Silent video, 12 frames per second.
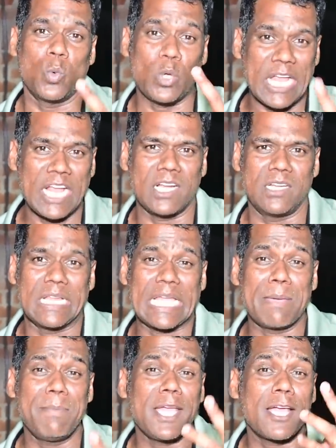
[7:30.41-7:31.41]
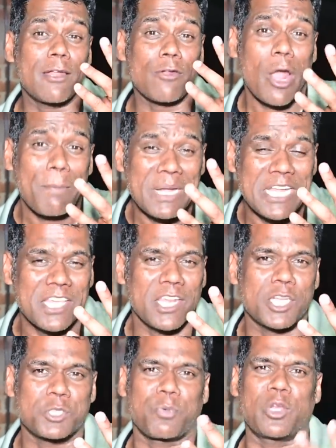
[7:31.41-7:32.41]
உரங்கள் கெமிக்கல் ரா
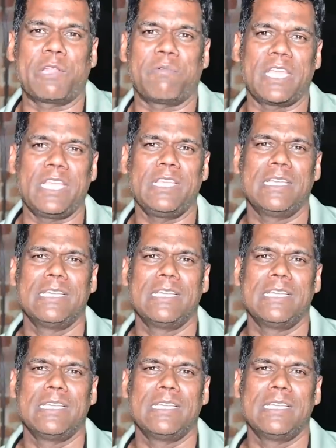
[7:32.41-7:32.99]
மெட்டீரியல்ஸ் போன்றவை